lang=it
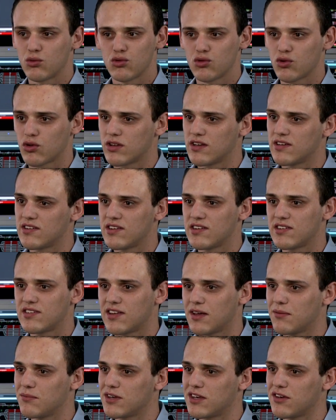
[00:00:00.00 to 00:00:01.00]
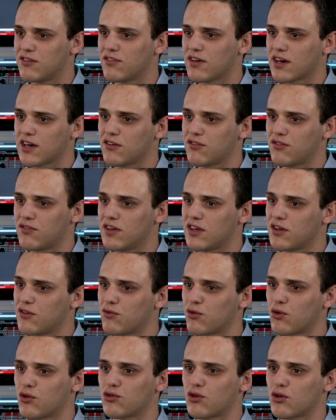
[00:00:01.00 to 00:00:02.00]
appositi sistemi per
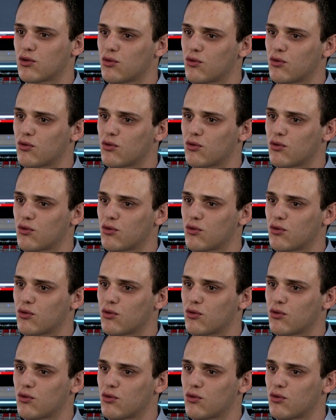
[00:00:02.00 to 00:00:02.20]
verificare che non